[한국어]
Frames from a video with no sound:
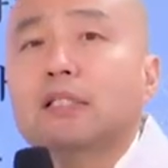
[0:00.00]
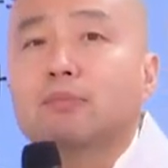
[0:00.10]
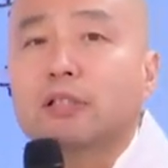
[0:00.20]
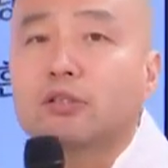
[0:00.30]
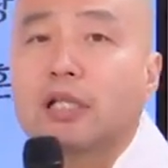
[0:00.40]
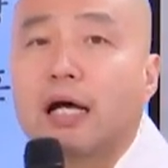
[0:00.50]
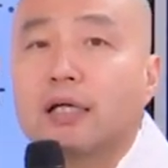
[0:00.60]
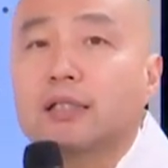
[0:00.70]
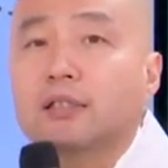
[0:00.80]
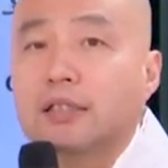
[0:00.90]
말씀하셨다.
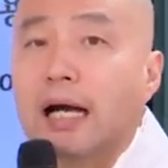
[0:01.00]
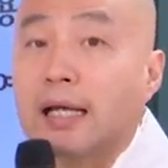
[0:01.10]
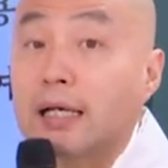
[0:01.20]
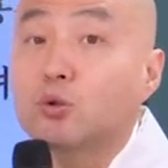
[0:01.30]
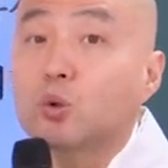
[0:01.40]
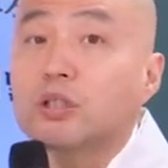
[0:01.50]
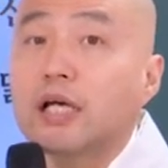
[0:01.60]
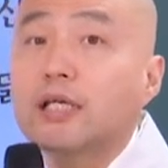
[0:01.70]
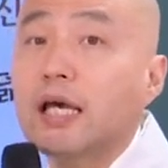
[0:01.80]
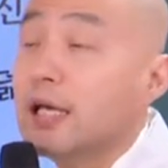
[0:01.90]
자
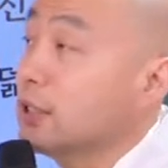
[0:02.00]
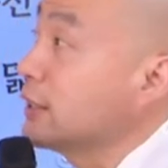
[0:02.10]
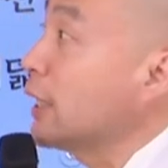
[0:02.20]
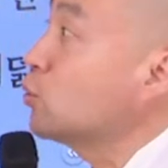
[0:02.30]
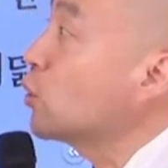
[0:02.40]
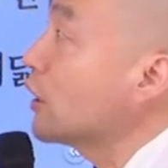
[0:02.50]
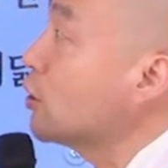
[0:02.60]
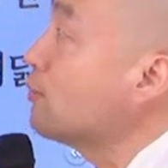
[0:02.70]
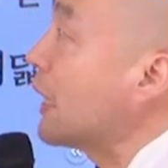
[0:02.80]
안한존자에게 세종께서